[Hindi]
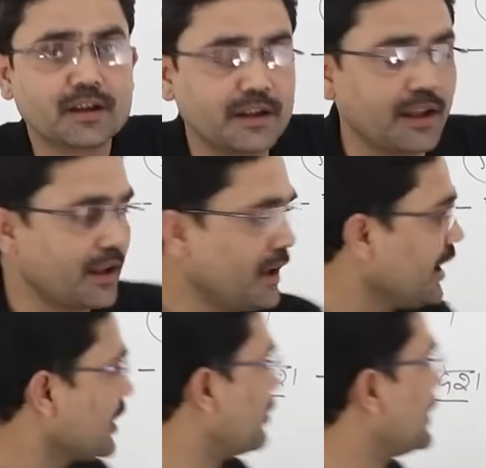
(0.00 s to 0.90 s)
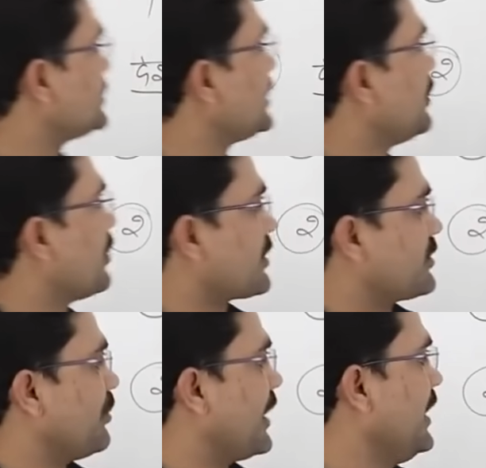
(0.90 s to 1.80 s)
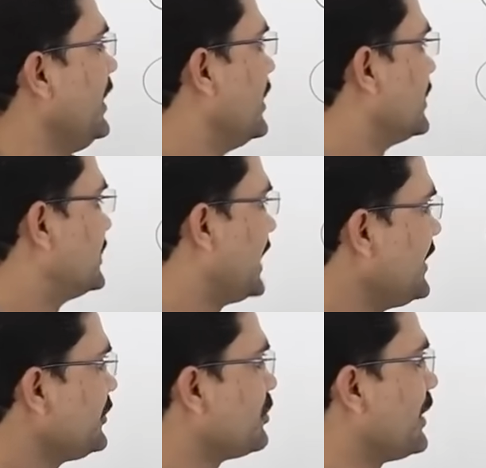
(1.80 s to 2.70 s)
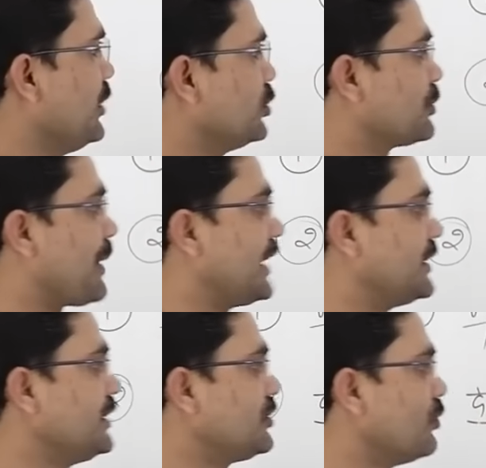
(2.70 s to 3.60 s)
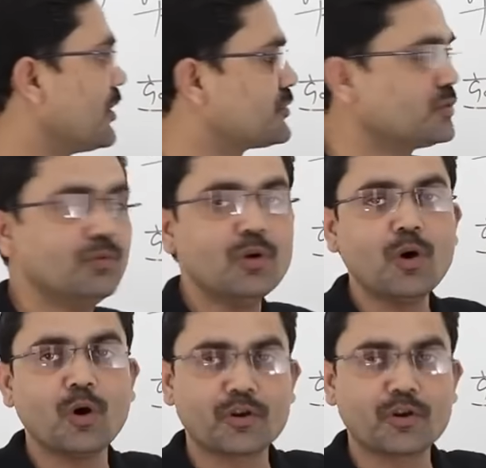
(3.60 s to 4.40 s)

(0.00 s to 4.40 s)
कि एक वित्तीय वर्ष में देश में उत्पादित वस्तुओं